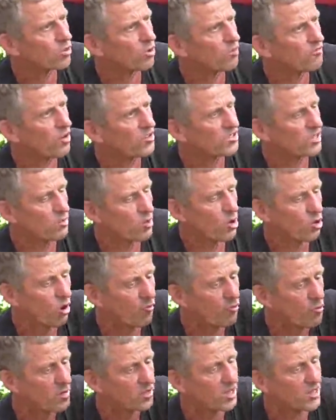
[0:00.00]
Donc forcément quand
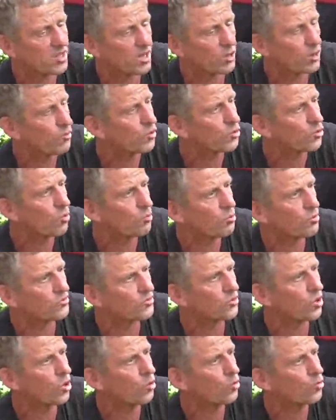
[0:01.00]
vous mettez ça dans votre
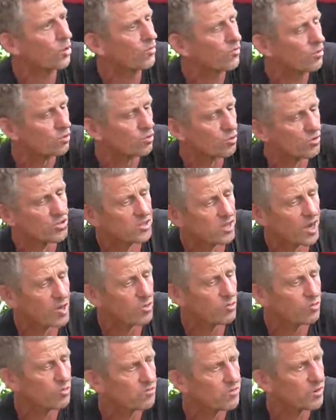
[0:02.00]
composteur ou dans votre
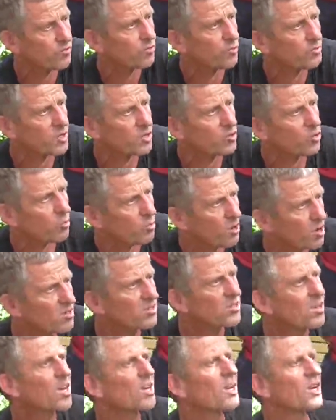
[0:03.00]
stall où vous faites vos petites
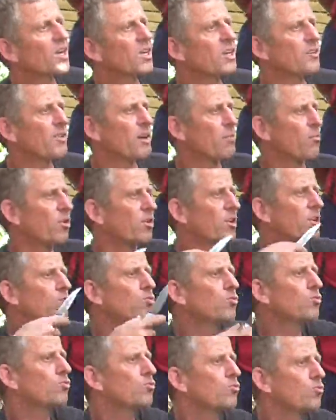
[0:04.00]
compostes, il va manquer
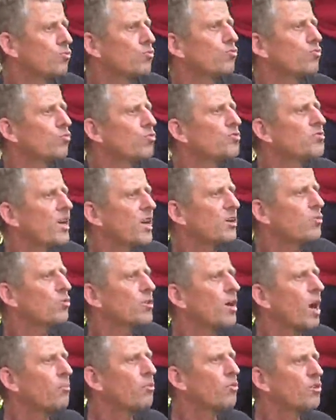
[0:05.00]
du, sec, du
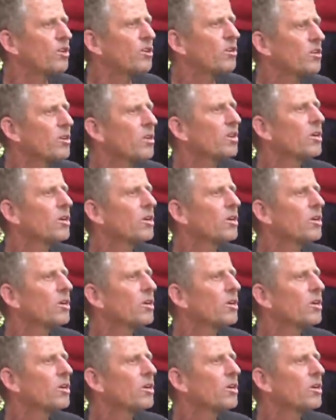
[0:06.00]
carboné.